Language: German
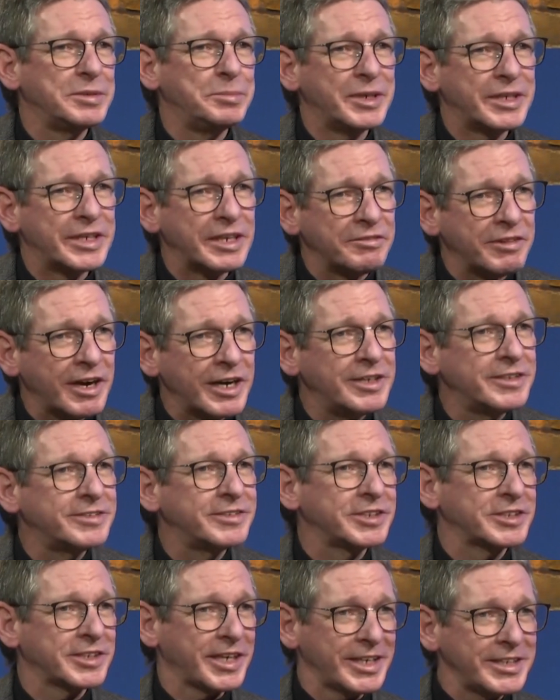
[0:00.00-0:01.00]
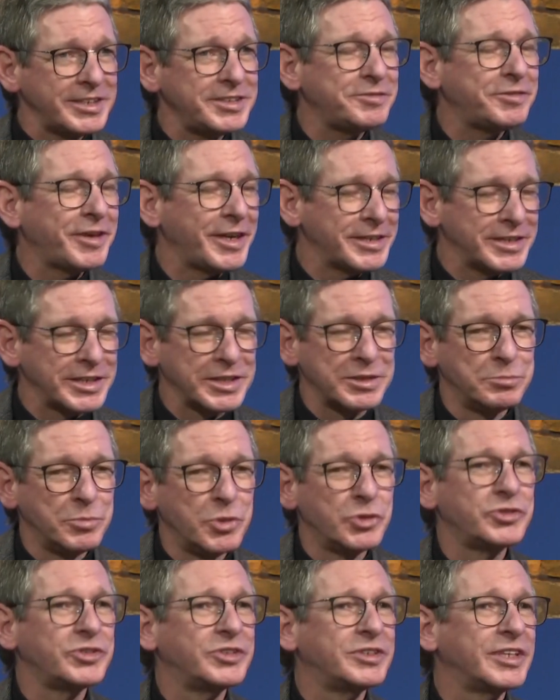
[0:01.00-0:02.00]
die mittlerweile sich rechtfertigen
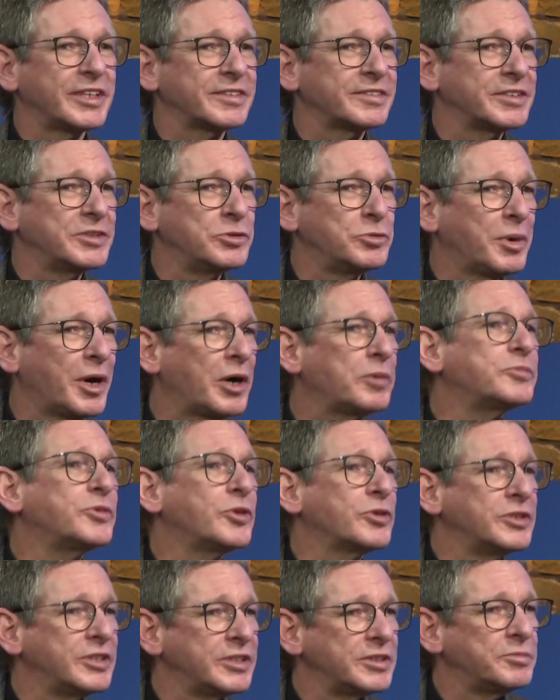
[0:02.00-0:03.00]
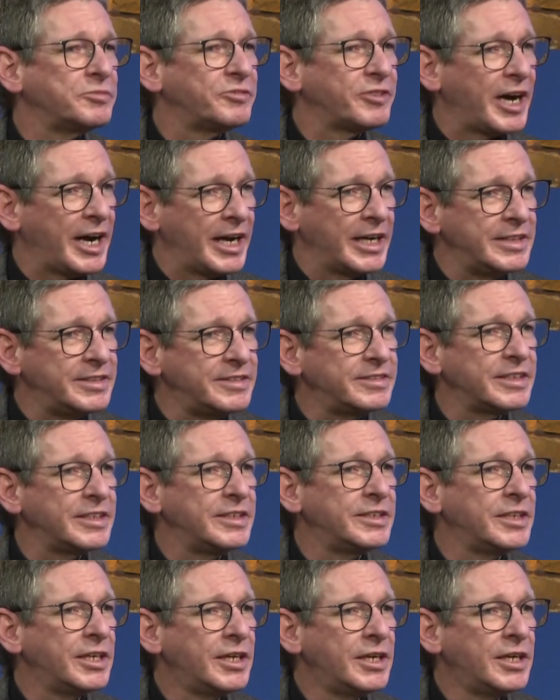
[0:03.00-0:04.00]
müssen, dass sie überhaupt noch in diesem Verein
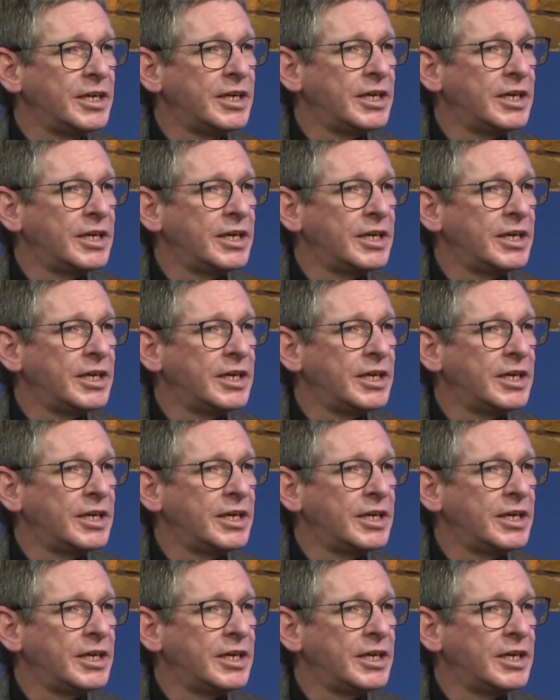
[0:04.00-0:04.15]
sind.